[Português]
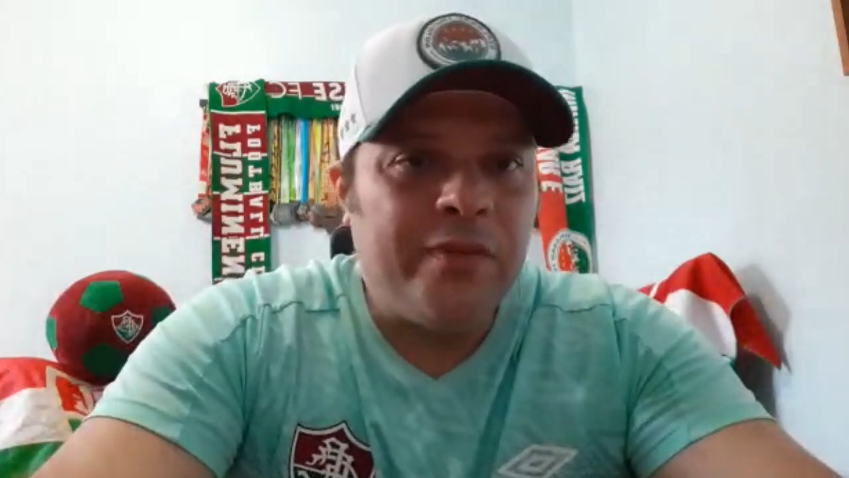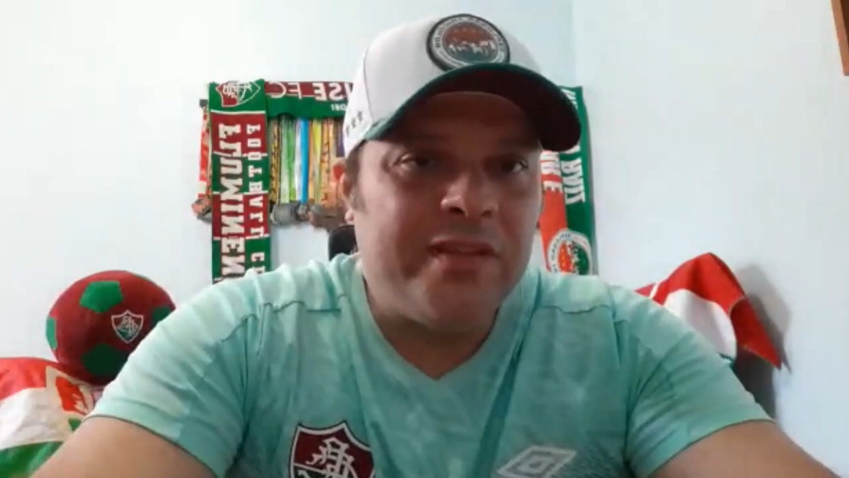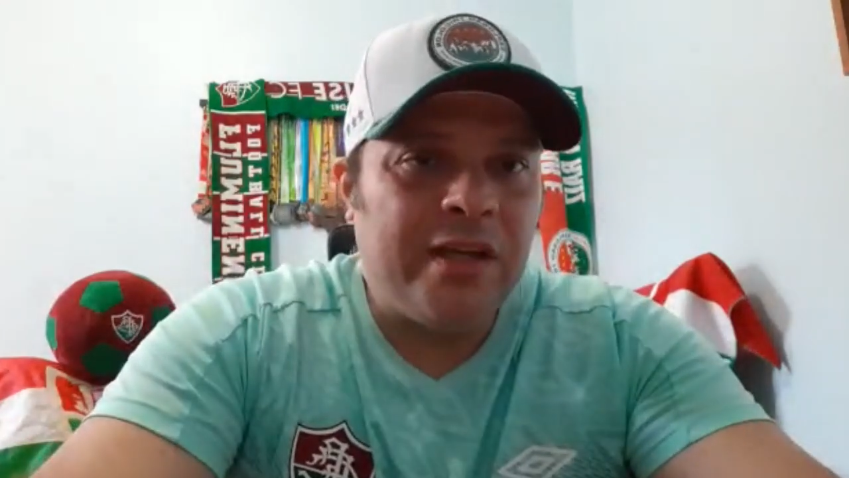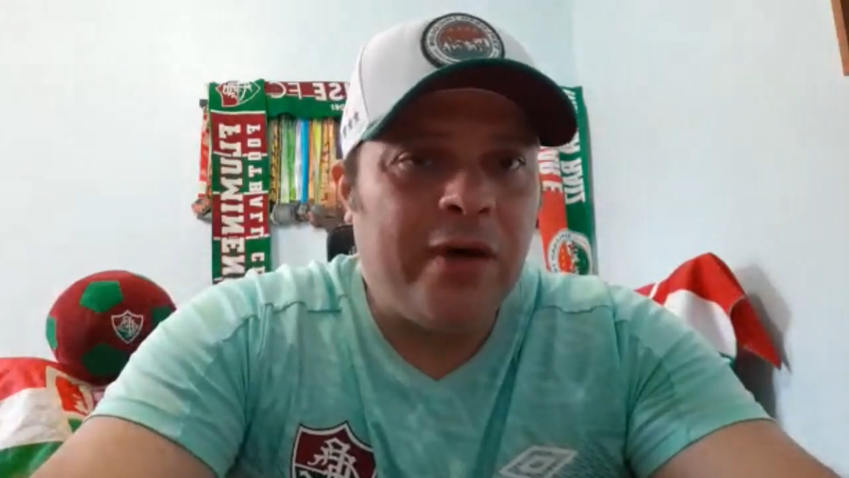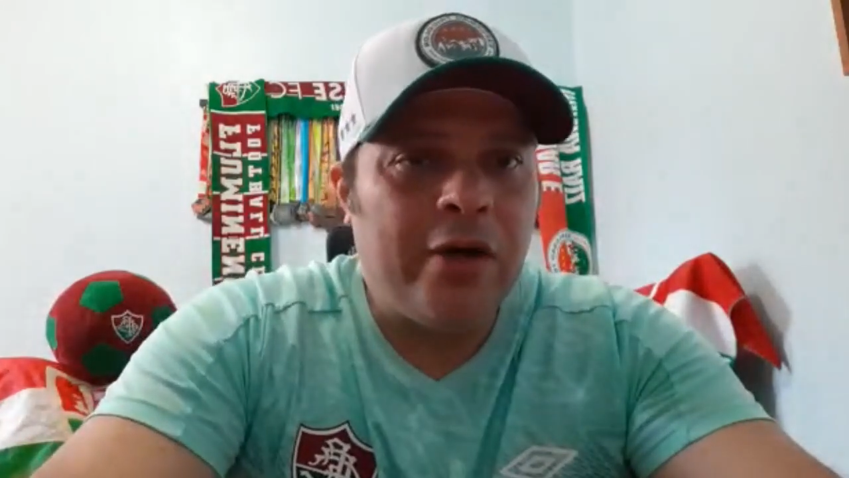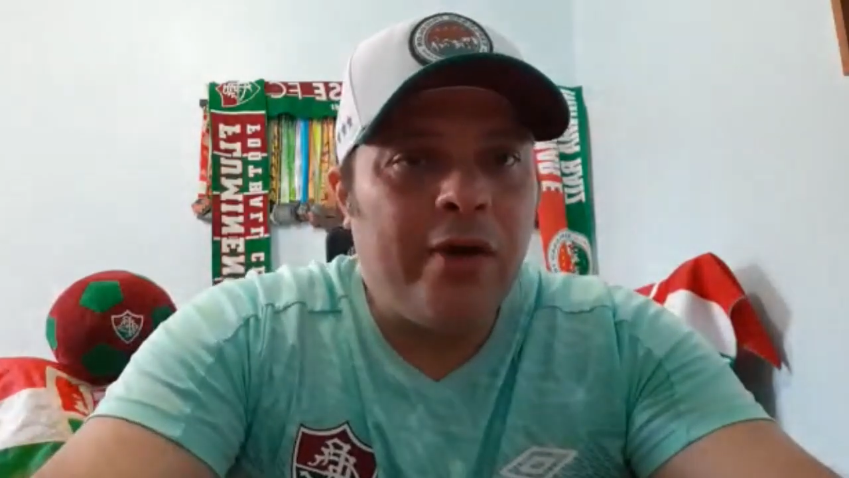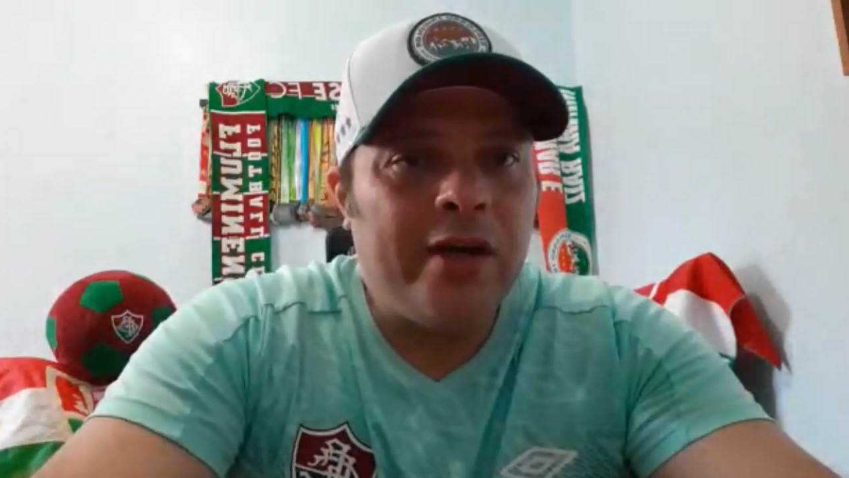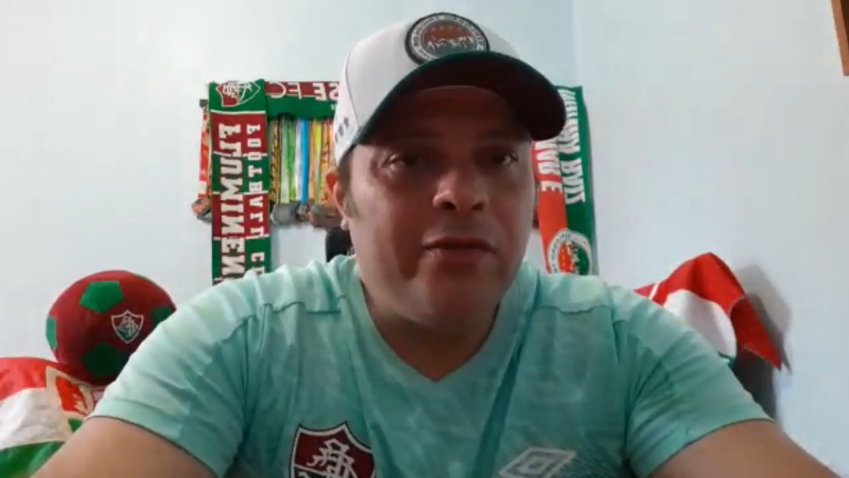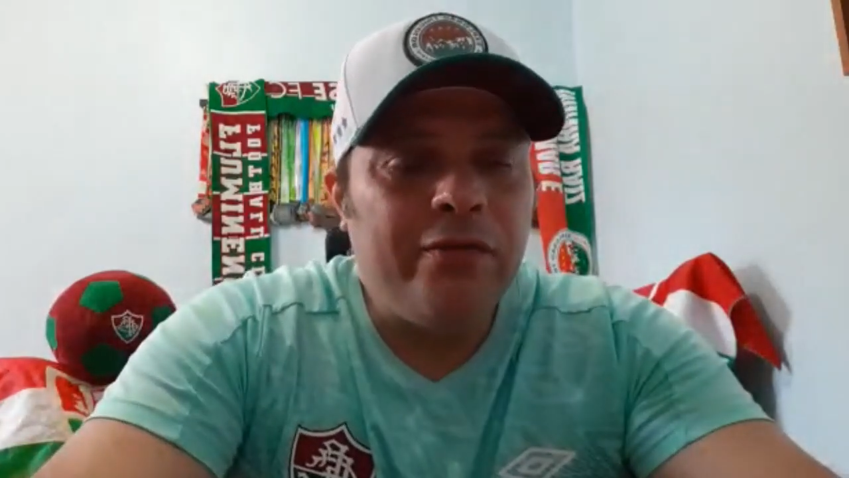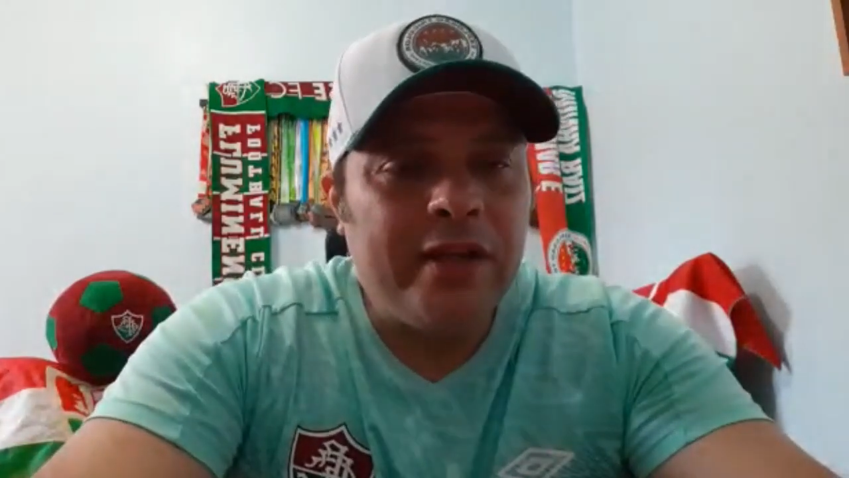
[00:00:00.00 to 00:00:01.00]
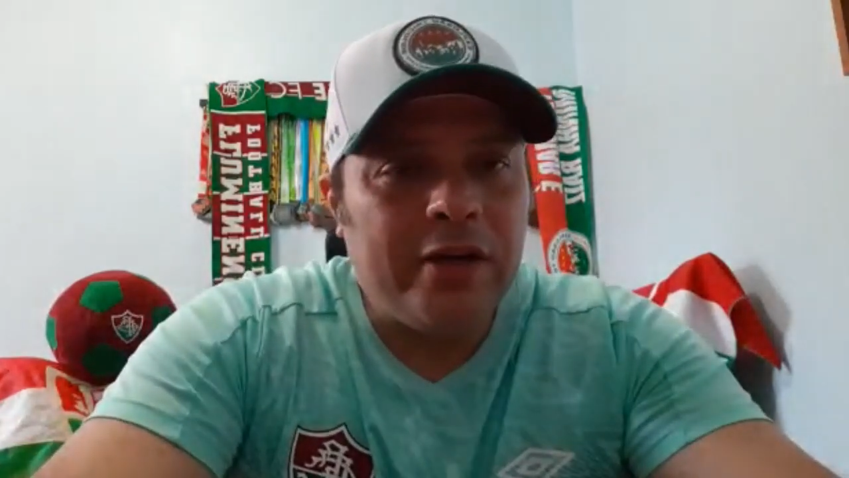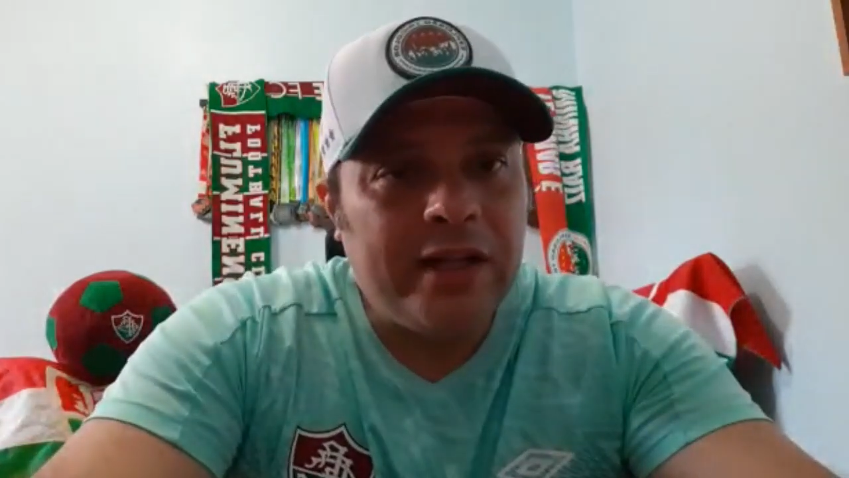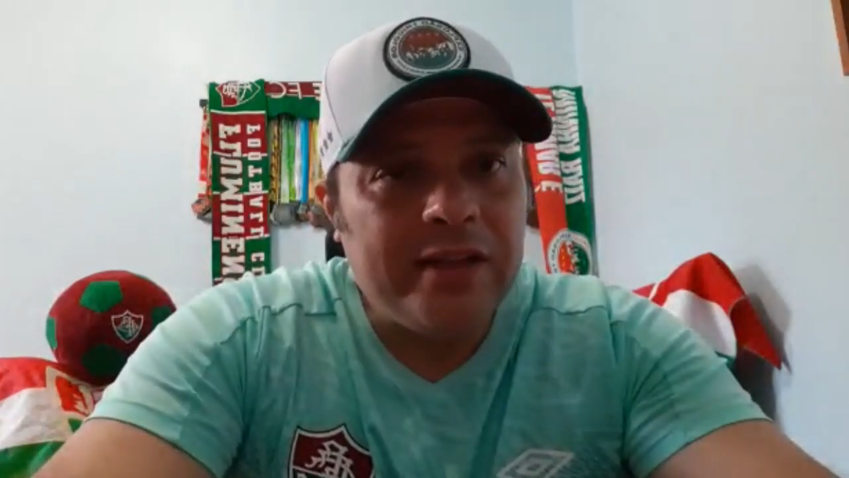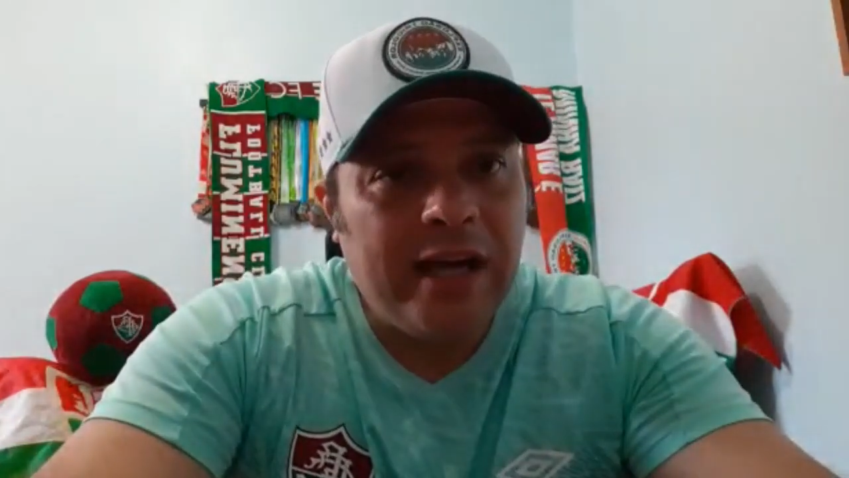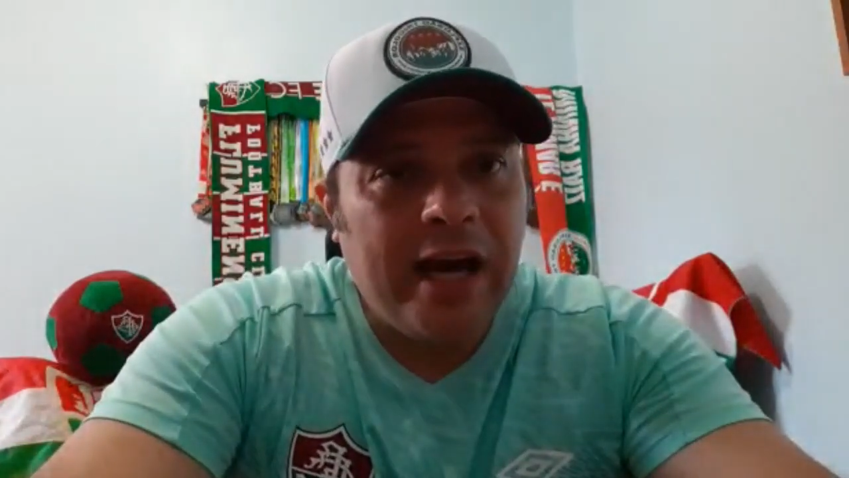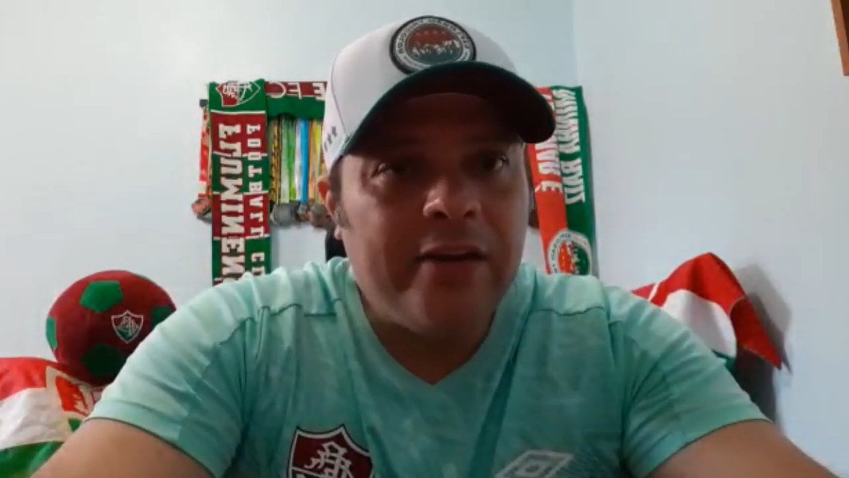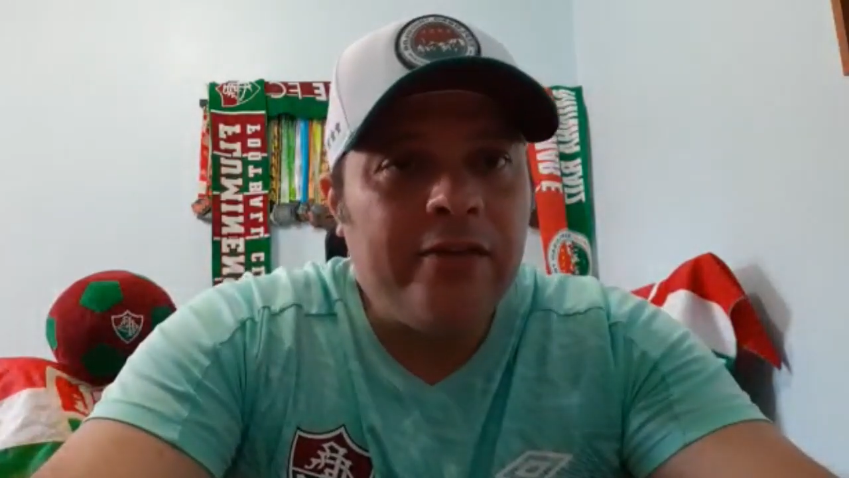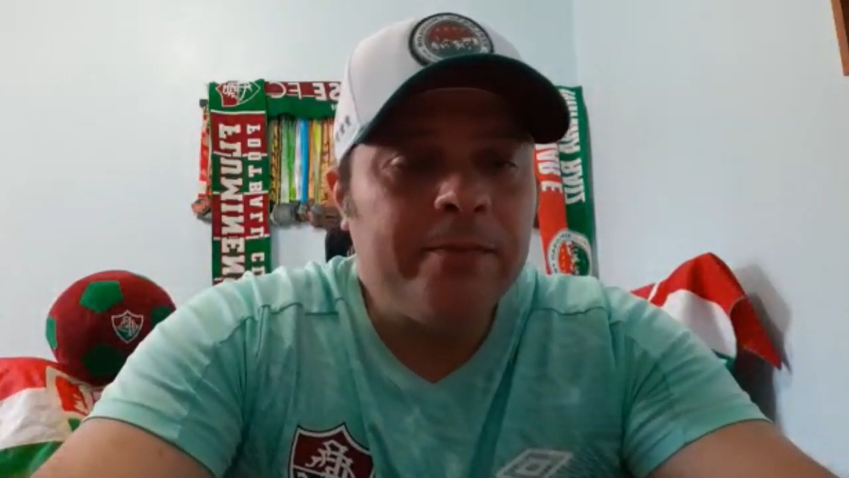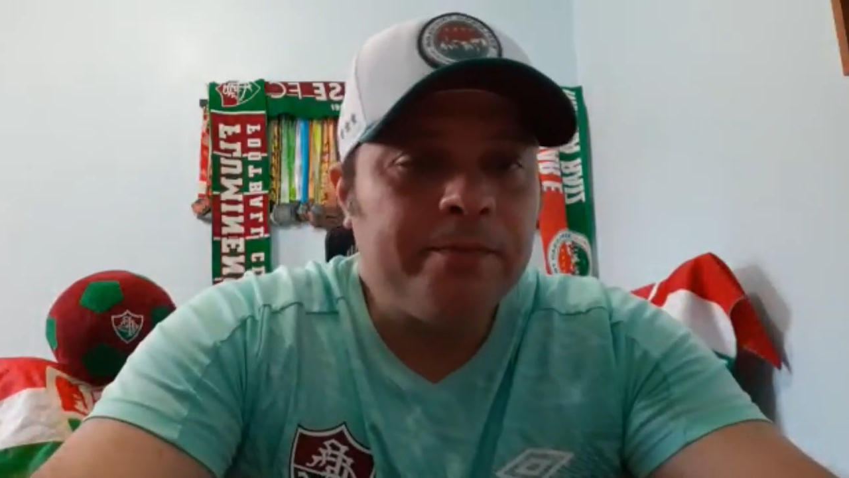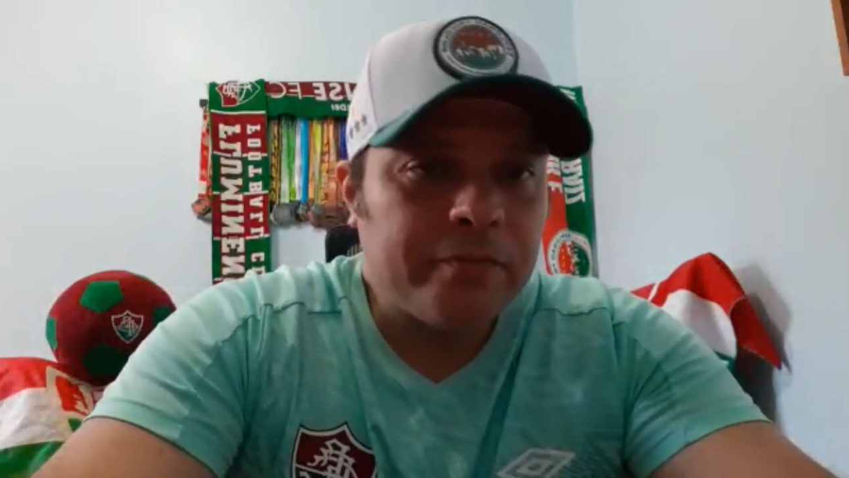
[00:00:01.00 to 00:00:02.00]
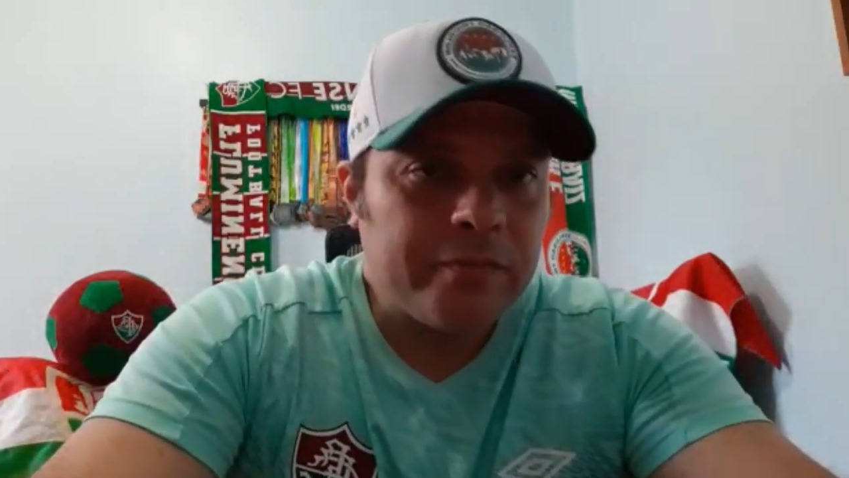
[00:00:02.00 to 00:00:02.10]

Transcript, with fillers: saiu agora no final da tarde,